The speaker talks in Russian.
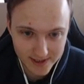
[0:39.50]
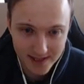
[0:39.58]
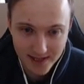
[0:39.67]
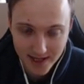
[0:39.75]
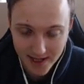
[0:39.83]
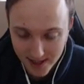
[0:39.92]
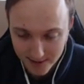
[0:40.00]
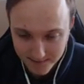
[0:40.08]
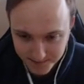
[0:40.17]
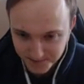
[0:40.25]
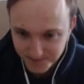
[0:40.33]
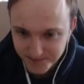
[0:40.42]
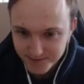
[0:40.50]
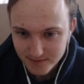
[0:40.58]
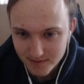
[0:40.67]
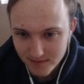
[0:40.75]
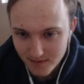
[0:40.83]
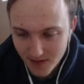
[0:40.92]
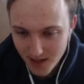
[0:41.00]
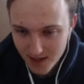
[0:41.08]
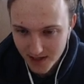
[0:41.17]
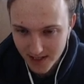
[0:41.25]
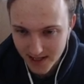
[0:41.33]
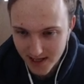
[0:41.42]
на канал.
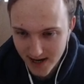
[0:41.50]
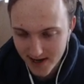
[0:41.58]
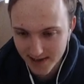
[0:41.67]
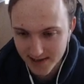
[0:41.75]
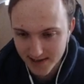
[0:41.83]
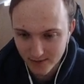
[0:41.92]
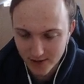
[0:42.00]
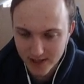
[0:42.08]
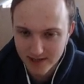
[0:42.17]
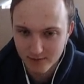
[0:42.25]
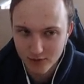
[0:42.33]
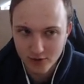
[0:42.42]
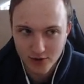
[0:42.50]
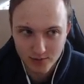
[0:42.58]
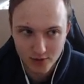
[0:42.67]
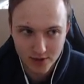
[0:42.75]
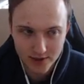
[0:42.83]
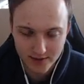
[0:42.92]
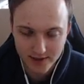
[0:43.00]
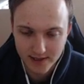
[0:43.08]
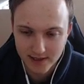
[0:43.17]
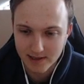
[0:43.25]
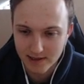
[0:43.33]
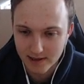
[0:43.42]
Я сегодня буду
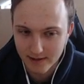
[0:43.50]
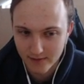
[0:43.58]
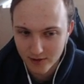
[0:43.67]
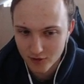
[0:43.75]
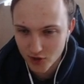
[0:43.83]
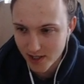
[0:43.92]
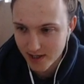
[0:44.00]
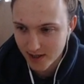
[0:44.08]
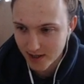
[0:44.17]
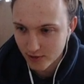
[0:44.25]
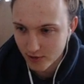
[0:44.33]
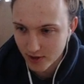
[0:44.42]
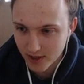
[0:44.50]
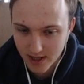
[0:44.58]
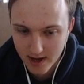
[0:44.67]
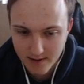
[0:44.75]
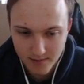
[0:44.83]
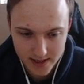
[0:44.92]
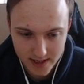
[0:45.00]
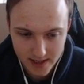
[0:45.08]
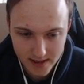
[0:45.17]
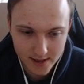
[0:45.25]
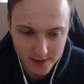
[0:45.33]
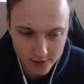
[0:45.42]
использовать э, вооружение, которое на
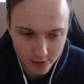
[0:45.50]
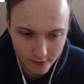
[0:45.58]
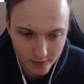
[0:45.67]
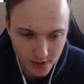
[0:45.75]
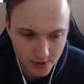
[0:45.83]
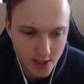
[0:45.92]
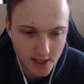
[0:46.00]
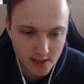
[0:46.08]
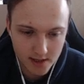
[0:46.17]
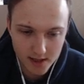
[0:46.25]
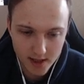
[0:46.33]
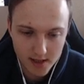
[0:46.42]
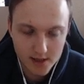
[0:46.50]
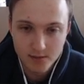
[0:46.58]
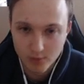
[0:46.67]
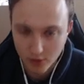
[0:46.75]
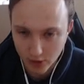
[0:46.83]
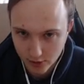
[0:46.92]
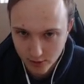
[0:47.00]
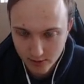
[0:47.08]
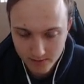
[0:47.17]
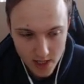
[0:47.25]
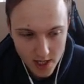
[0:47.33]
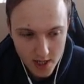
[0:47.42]
постоянной основе в матчмейкинге я не использую
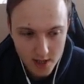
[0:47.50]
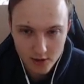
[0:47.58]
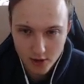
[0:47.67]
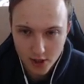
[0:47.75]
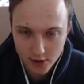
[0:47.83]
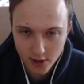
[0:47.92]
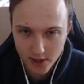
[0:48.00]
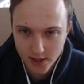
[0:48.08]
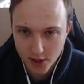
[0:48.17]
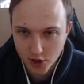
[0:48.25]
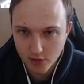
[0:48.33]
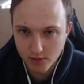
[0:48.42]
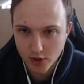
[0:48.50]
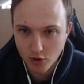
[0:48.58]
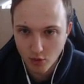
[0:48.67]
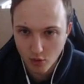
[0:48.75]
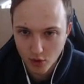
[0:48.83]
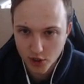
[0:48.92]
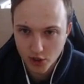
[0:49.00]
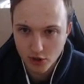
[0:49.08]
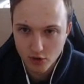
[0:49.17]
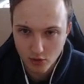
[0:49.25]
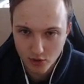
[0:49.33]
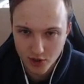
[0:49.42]
но которое должно быть
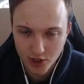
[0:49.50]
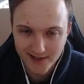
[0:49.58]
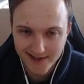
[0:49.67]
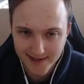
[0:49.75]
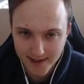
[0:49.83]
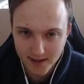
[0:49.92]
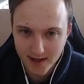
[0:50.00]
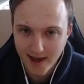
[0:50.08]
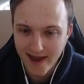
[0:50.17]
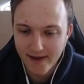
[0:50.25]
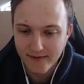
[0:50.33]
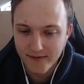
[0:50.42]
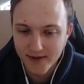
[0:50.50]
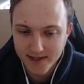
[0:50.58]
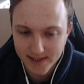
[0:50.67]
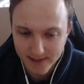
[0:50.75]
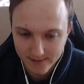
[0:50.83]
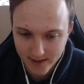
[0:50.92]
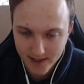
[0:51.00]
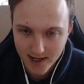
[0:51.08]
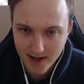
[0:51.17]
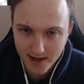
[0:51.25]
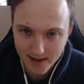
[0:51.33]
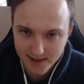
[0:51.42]
очень-очень сильно эффективно
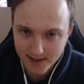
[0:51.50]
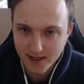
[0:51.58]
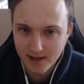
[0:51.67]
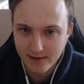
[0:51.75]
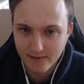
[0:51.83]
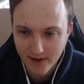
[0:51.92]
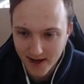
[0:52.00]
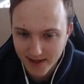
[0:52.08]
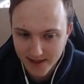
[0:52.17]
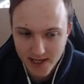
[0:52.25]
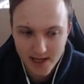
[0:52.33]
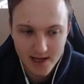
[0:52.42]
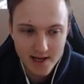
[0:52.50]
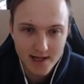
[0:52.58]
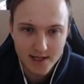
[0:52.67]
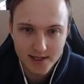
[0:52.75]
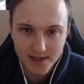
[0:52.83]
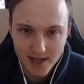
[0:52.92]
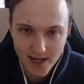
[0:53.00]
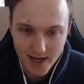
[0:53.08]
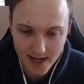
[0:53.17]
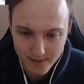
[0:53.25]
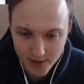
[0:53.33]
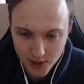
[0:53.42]
как раз-таки в этой
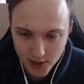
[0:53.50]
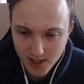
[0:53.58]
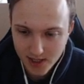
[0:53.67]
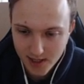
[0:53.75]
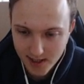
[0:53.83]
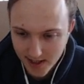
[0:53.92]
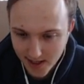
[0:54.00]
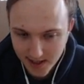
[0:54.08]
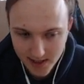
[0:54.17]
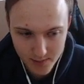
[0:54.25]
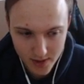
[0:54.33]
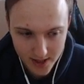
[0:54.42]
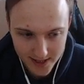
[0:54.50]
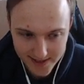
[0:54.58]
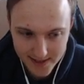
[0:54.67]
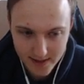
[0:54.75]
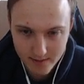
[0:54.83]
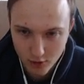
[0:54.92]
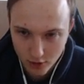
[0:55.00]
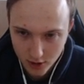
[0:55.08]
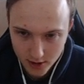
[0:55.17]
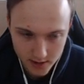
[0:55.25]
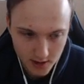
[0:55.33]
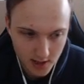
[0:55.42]
дм и это паладина
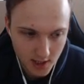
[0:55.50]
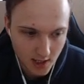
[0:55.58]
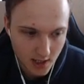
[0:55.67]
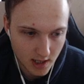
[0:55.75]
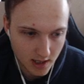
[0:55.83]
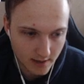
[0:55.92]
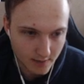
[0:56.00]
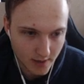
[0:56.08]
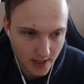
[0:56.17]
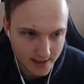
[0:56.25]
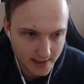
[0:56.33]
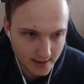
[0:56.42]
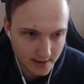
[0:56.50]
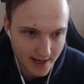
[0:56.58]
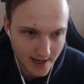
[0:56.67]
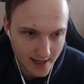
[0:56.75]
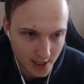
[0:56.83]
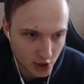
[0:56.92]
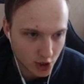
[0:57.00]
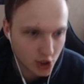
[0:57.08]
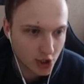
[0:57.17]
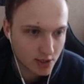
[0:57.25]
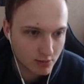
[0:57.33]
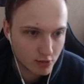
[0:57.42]
молот. Э, паладин, конечно же,
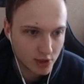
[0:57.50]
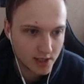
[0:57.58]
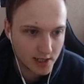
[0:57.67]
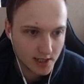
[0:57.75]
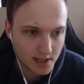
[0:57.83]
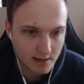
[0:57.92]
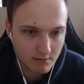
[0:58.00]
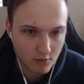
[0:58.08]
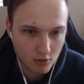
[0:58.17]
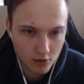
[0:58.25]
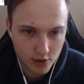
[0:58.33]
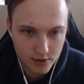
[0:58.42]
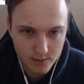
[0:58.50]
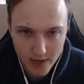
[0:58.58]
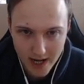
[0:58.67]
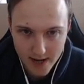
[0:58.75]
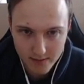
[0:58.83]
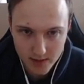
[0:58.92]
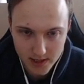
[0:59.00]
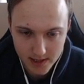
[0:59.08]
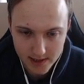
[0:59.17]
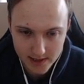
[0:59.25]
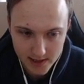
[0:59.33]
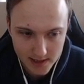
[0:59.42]
с иммунитетом от
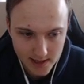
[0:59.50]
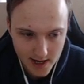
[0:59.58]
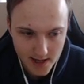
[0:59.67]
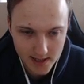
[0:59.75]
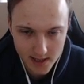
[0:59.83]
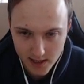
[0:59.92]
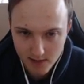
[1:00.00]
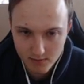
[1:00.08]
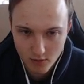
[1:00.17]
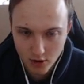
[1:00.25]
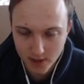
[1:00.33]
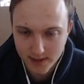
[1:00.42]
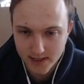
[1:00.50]
пробития и молот с